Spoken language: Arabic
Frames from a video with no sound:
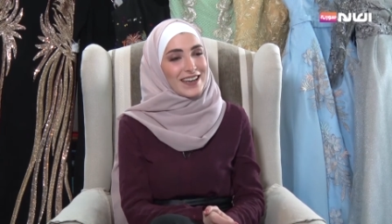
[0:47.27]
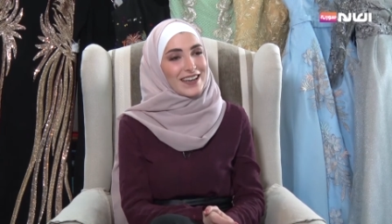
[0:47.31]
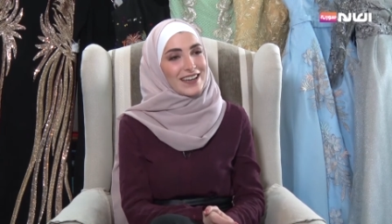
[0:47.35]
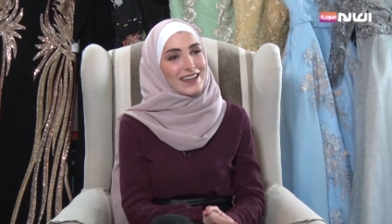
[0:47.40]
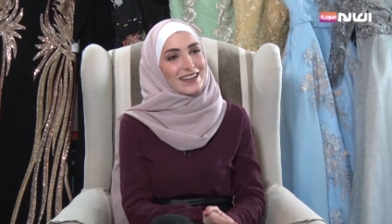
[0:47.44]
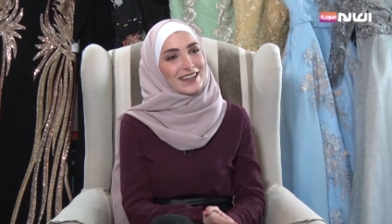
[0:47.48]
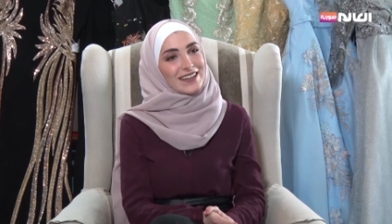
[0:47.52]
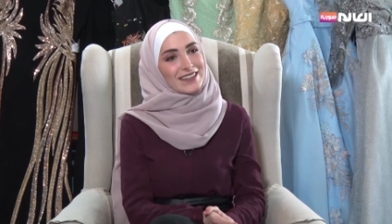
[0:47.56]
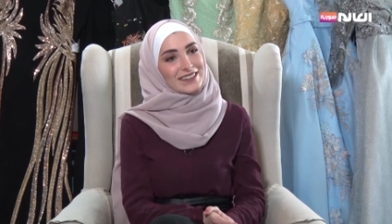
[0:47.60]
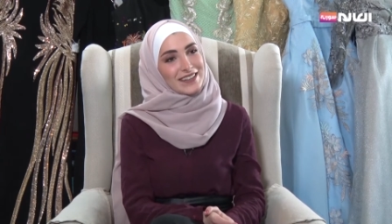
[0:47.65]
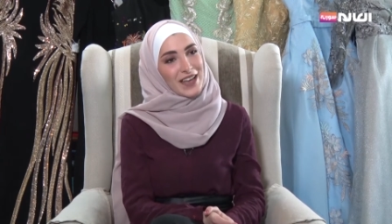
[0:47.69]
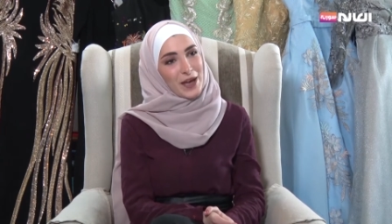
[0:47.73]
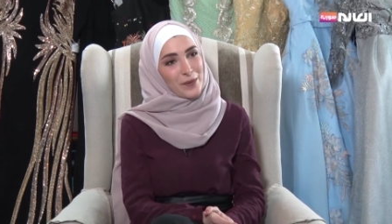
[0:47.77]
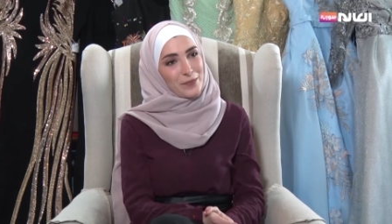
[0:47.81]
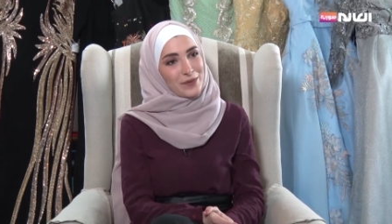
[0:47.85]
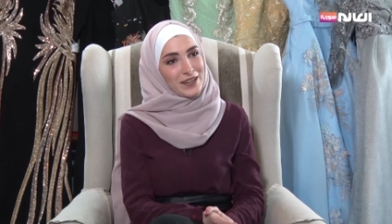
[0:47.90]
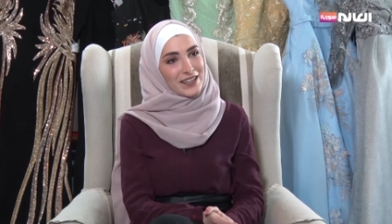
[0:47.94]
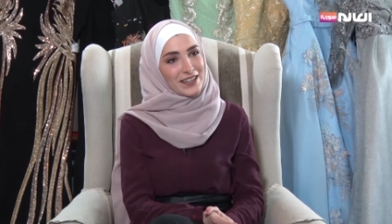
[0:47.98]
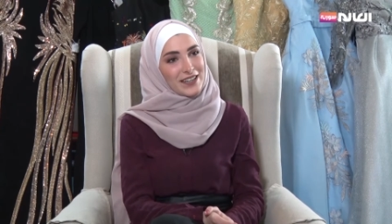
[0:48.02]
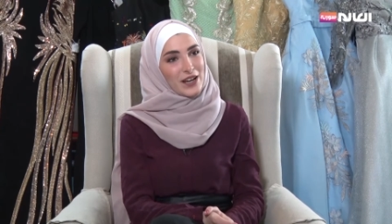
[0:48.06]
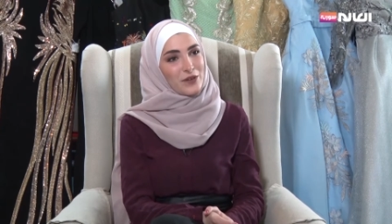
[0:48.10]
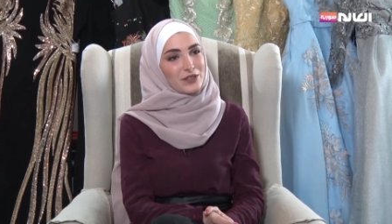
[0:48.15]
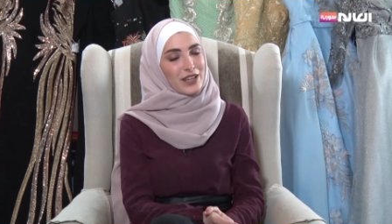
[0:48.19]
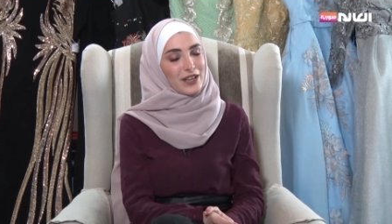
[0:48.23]
أه
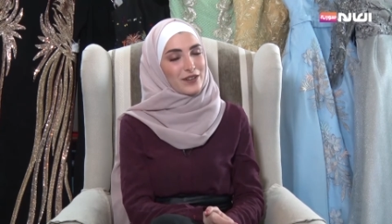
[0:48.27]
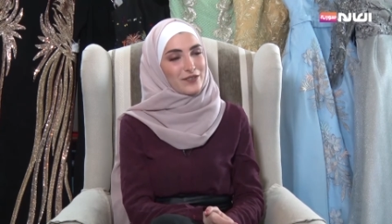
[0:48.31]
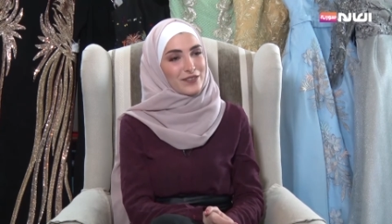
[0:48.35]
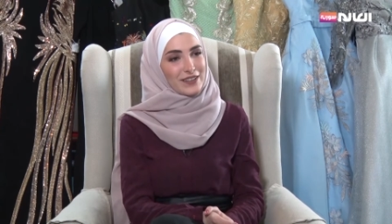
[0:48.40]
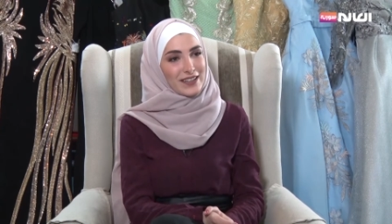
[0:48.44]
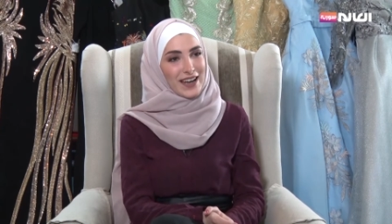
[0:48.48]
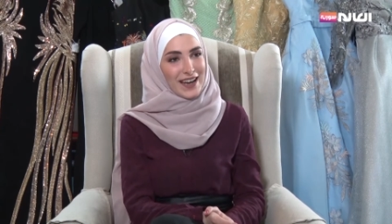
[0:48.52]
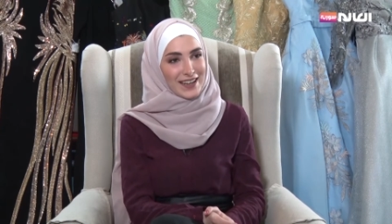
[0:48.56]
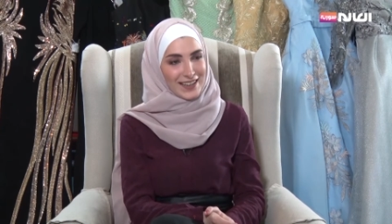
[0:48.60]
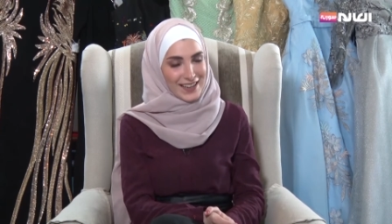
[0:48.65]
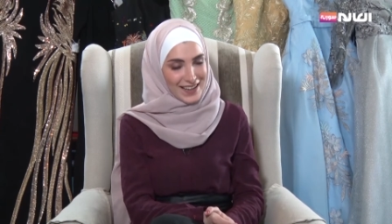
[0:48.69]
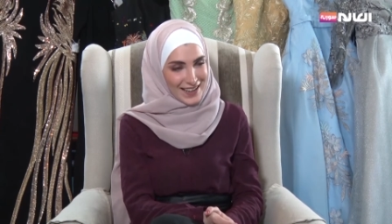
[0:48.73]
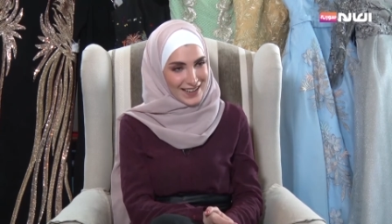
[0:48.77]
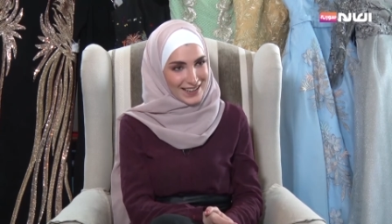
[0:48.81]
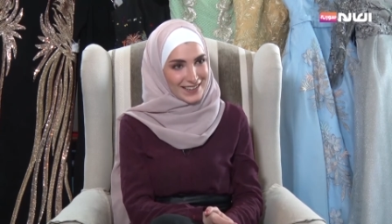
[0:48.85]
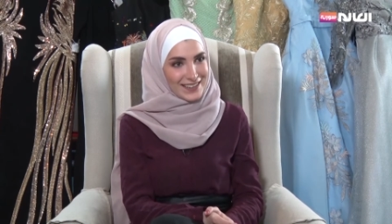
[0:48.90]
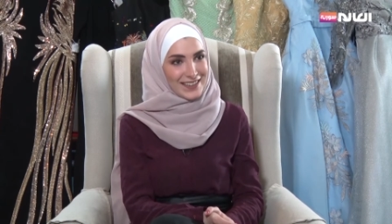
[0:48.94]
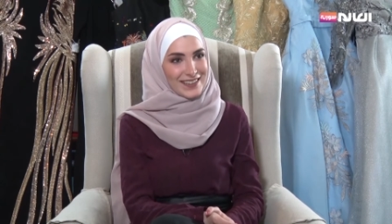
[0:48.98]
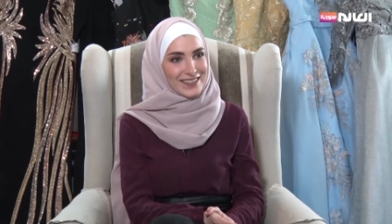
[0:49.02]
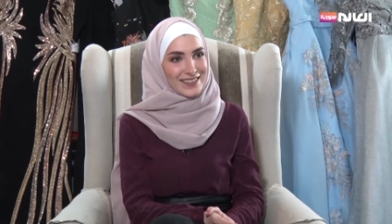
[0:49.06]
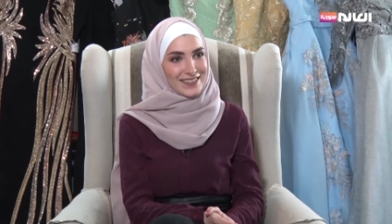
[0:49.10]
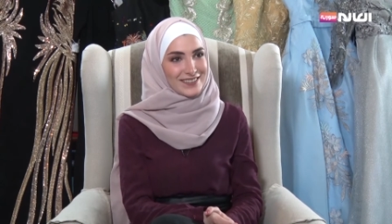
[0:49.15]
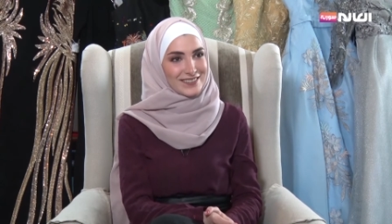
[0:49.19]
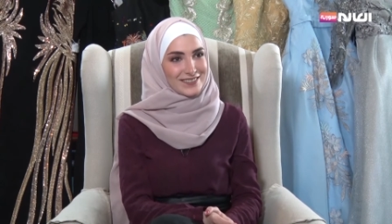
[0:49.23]
تخبرينا وتعرفينا عن
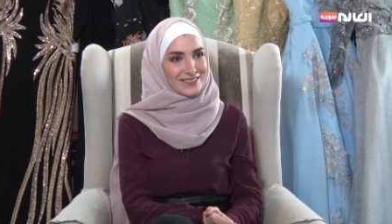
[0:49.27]
حالك